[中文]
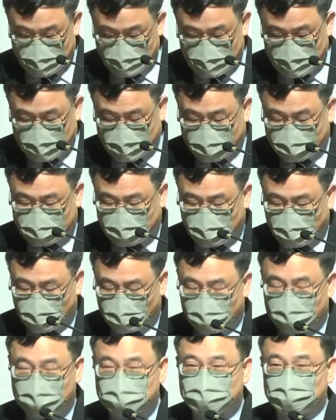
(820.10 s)
看到
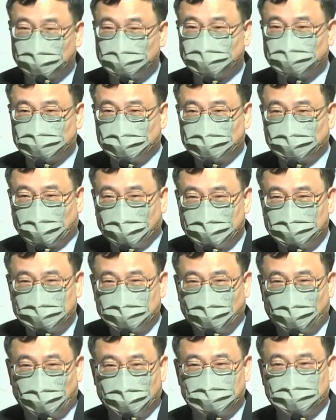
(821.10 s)
我们所属的团
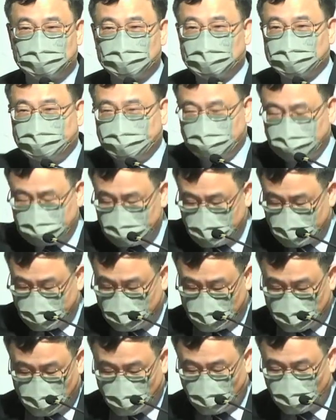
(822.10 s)
体哇，这个基建
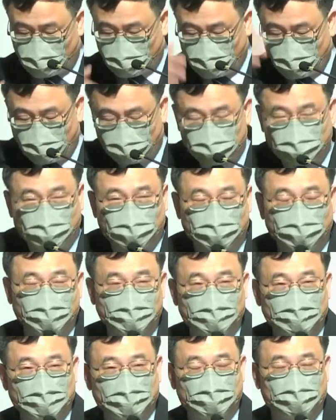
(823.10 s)
那个很恢宏的
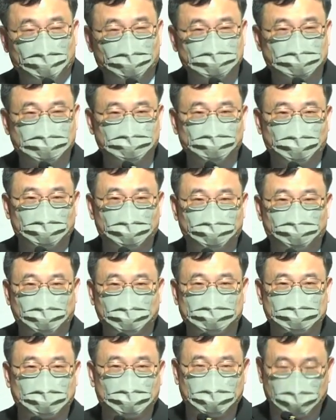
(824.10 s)
呃兴旺的
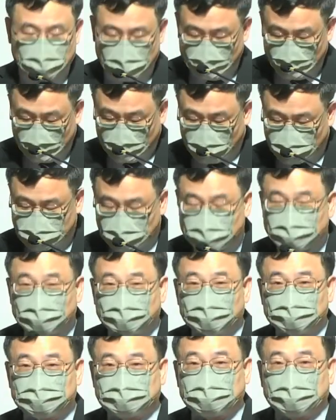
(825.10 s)
发达了，好像
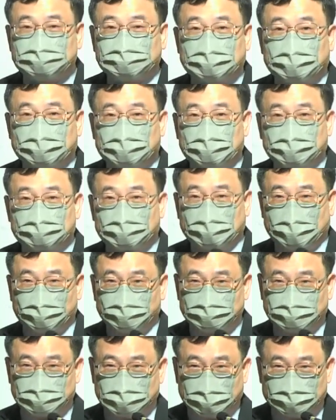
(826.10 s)
就唱赞歌的来
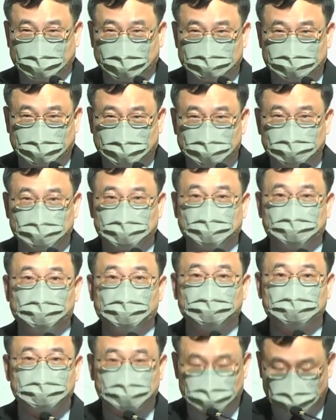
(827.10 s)
不及了，哪想着世界
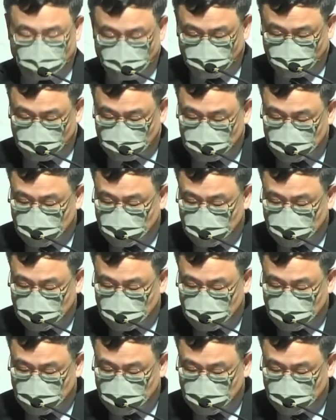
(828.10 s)
末日的事情？